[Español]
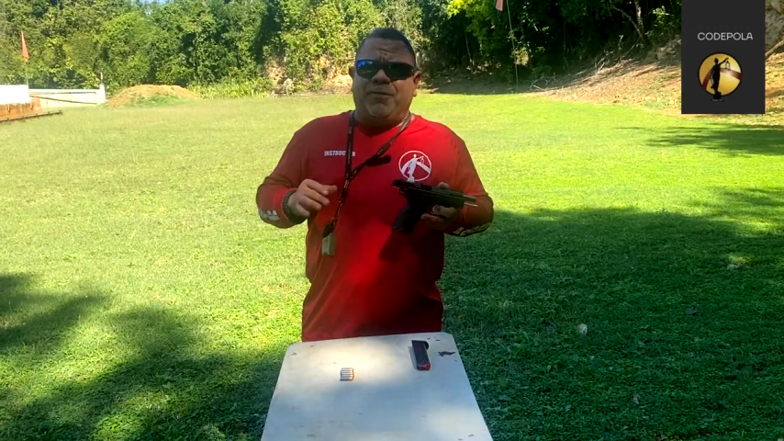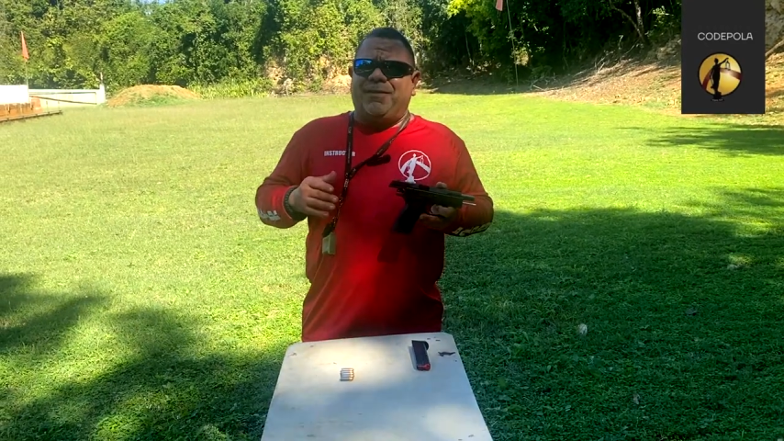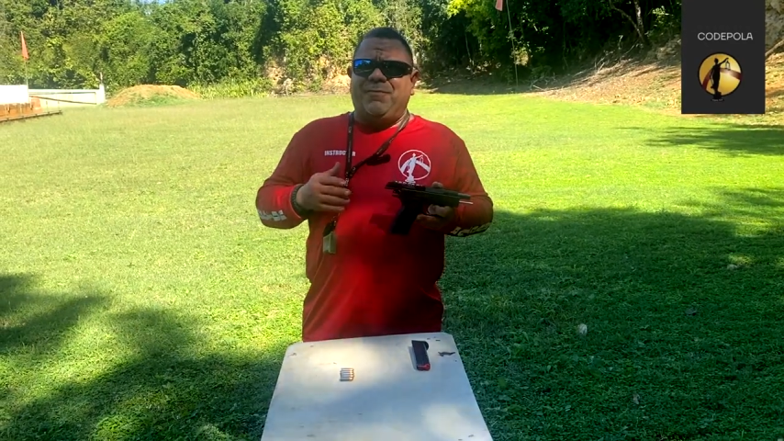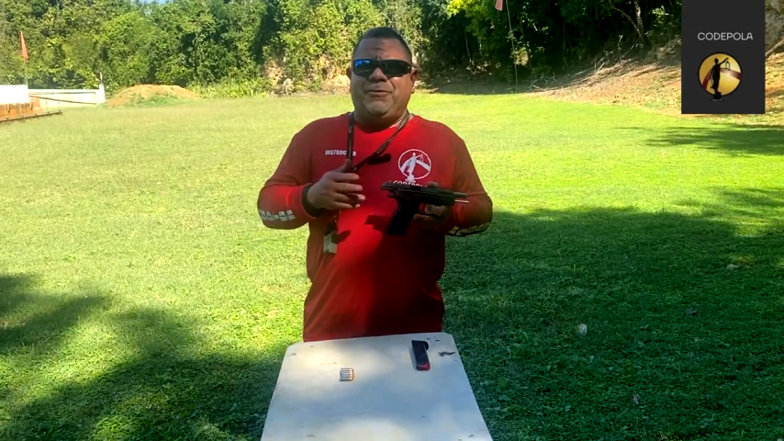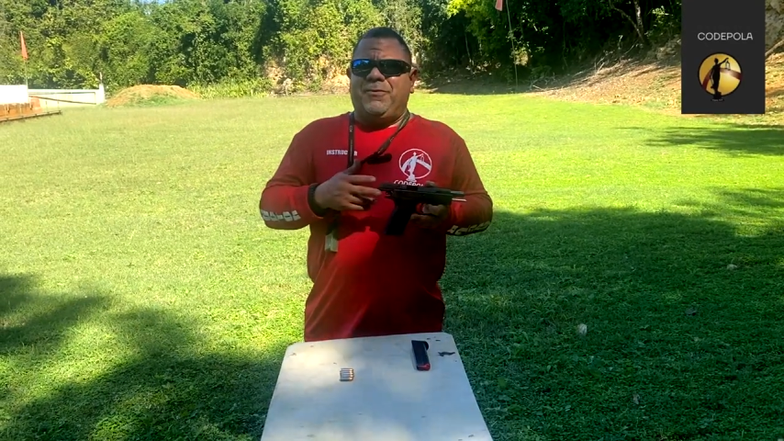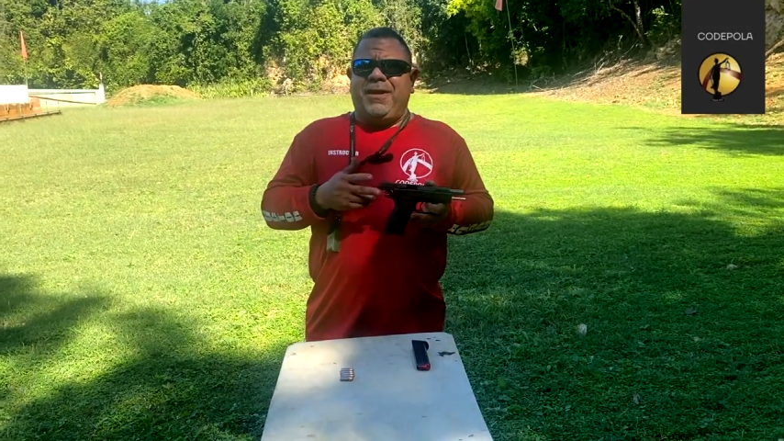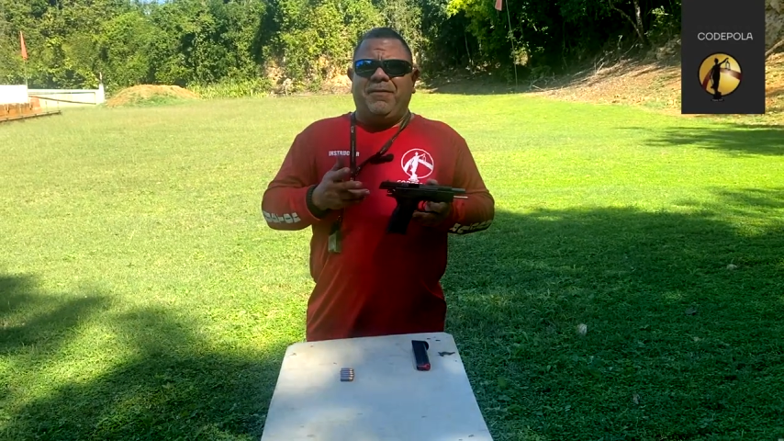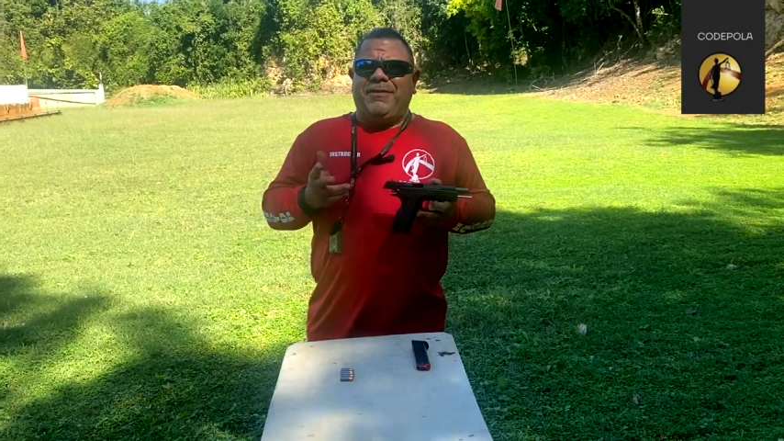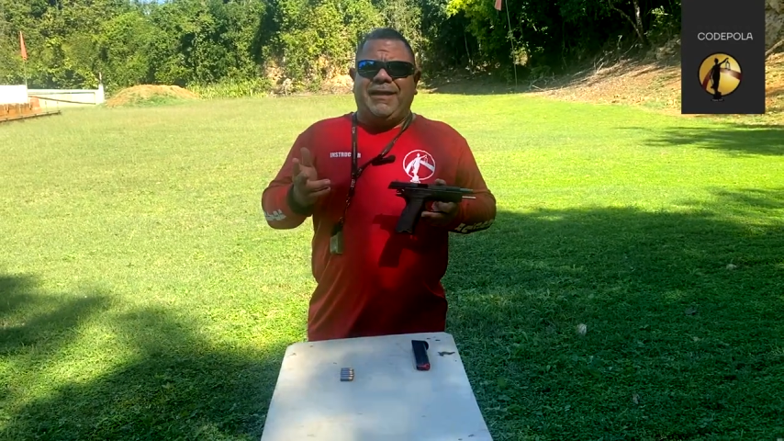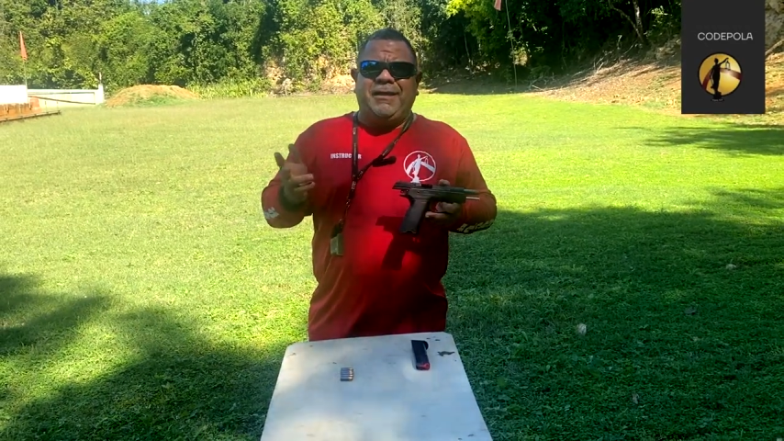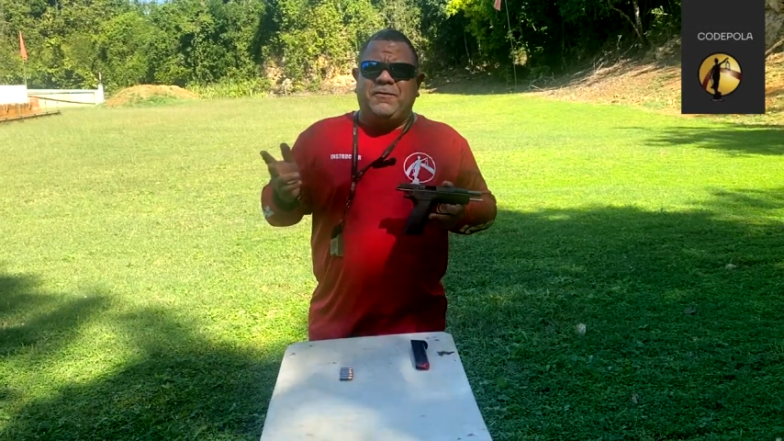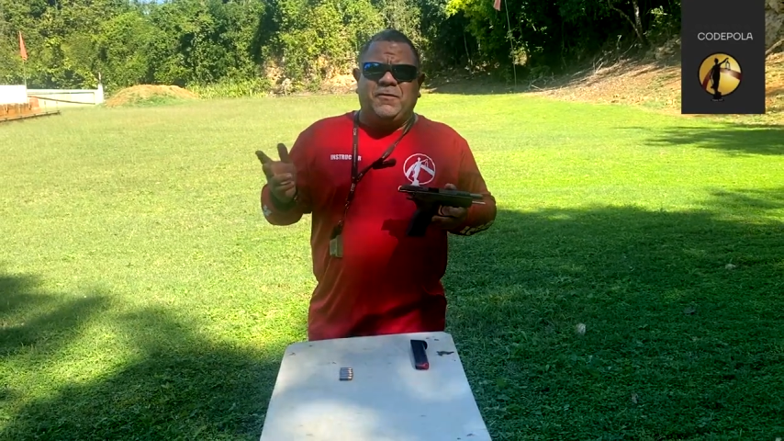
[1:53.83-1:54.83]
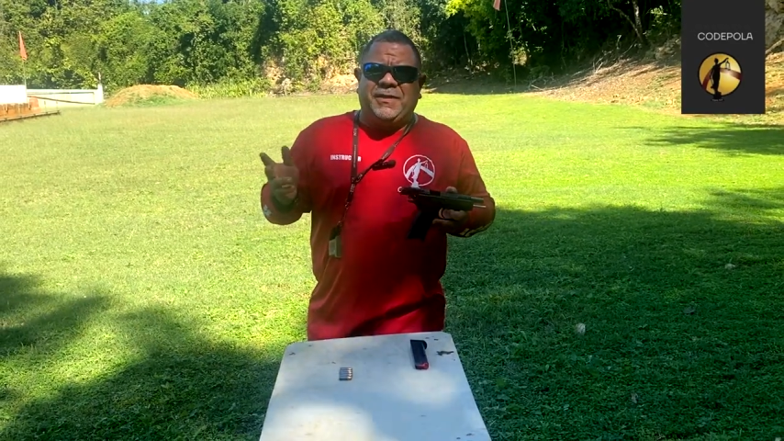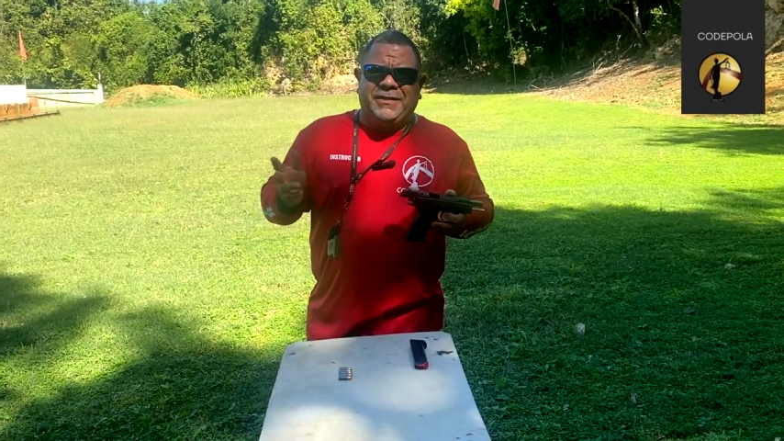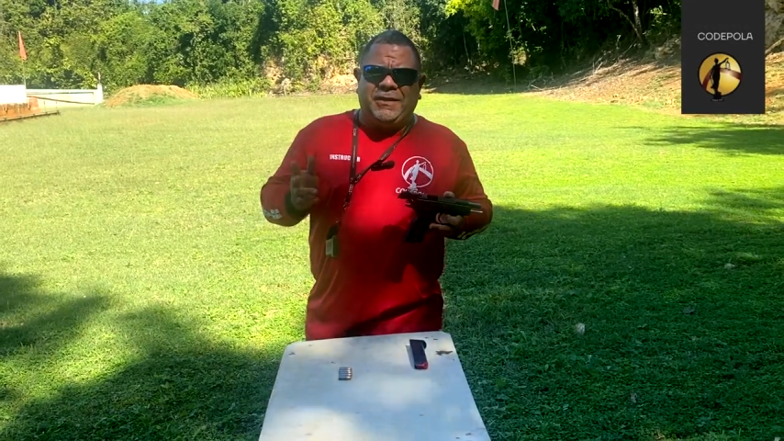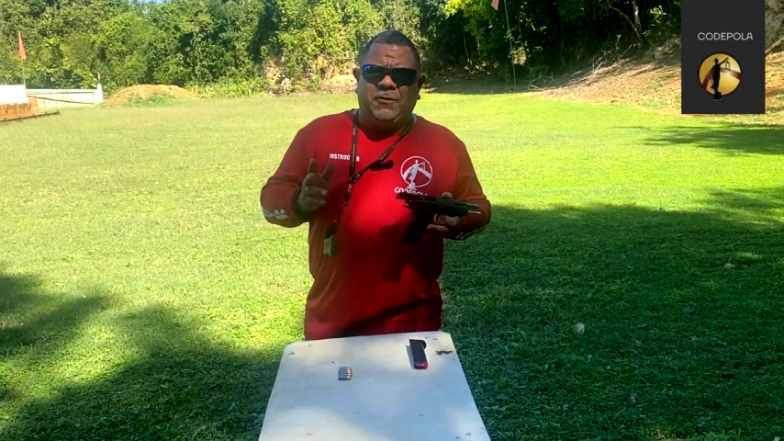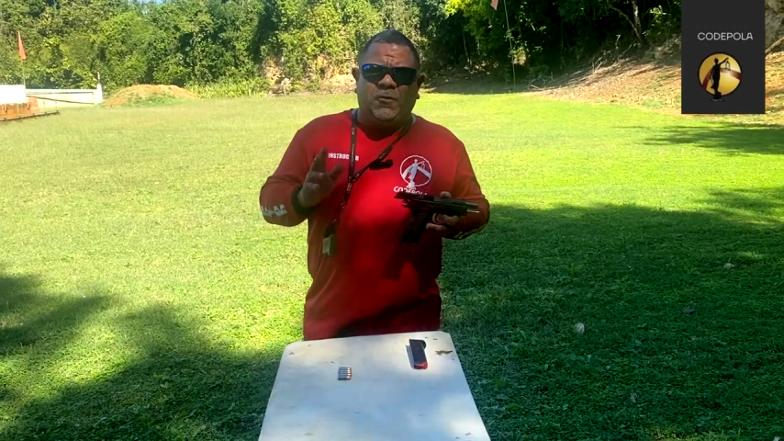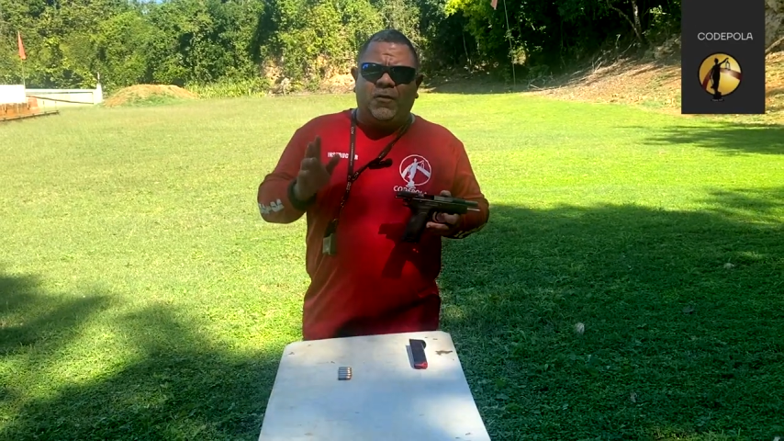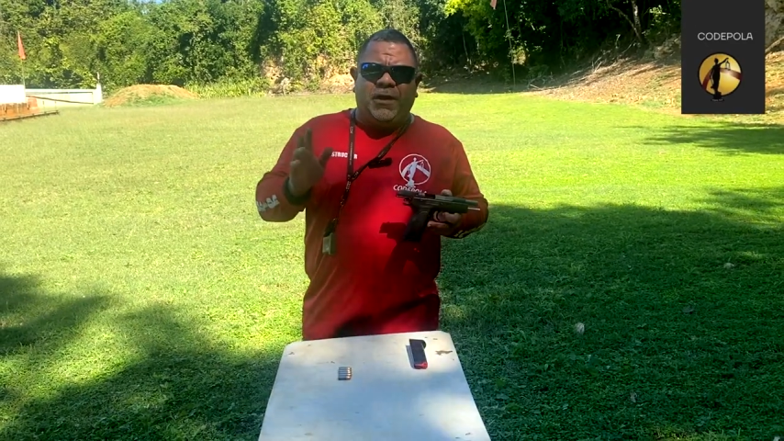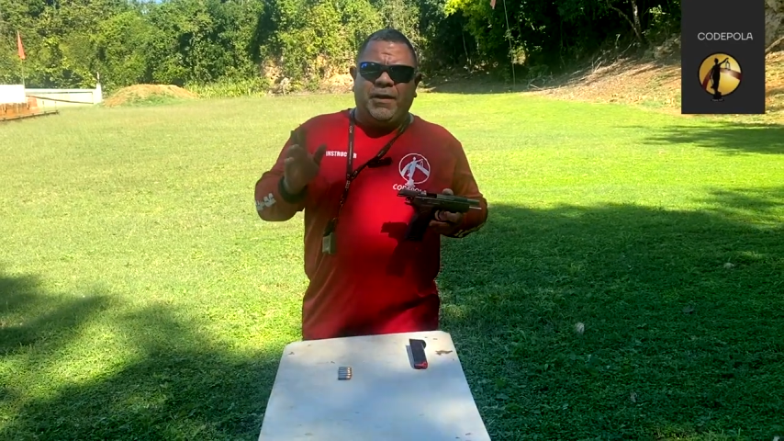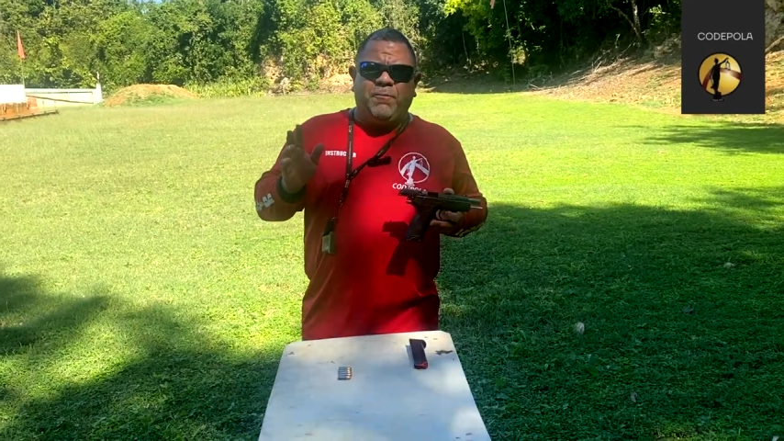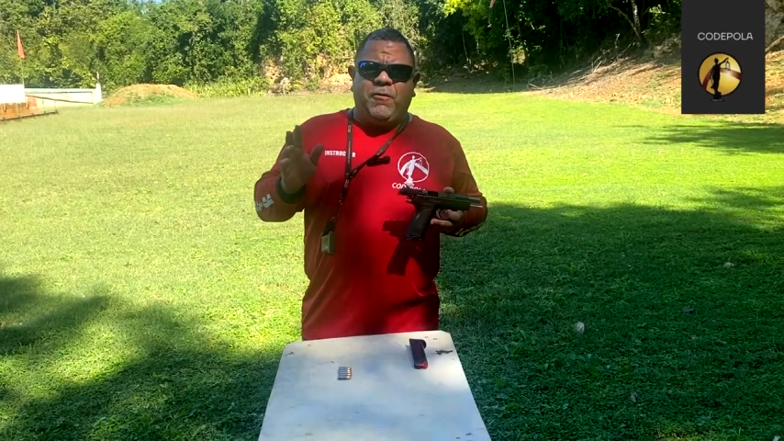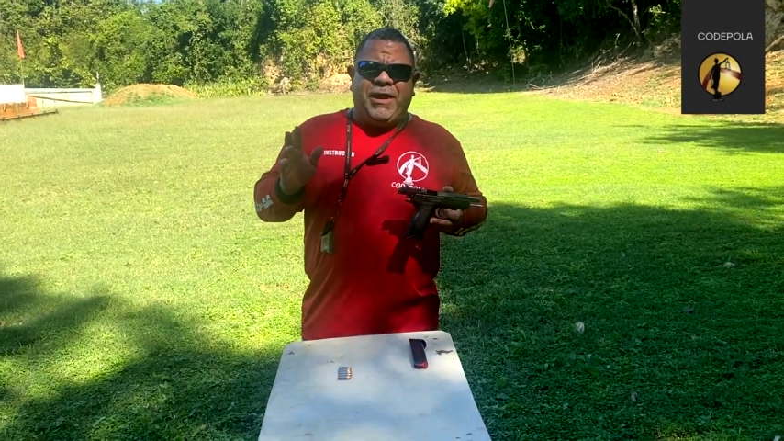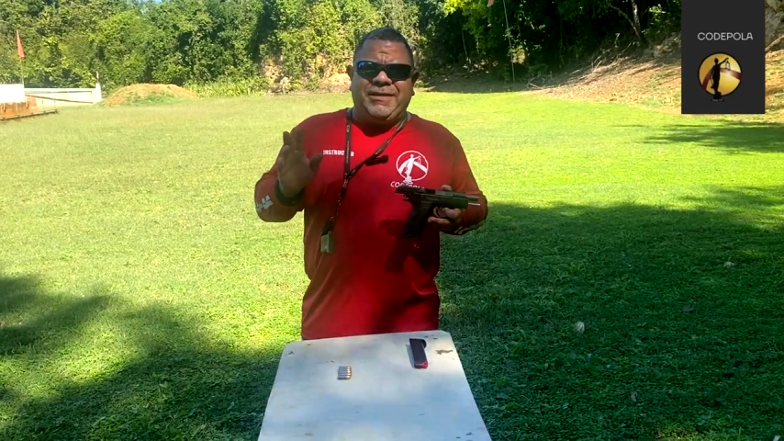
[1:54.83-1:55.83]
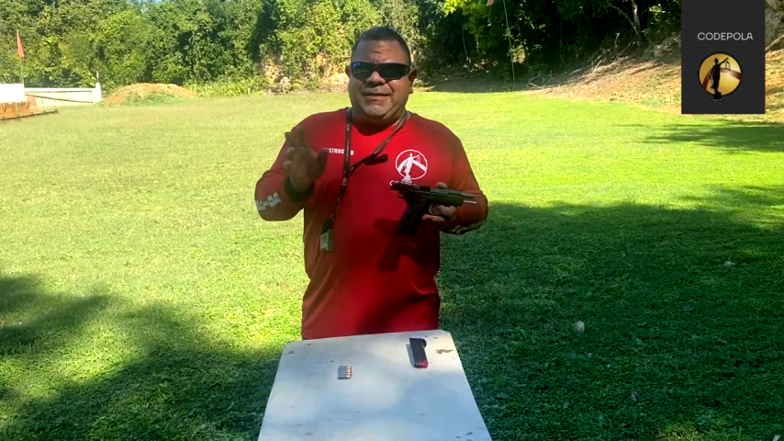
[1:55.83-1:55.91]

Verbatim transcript: Esta pistola debe estarle los 300 dólares por ahí.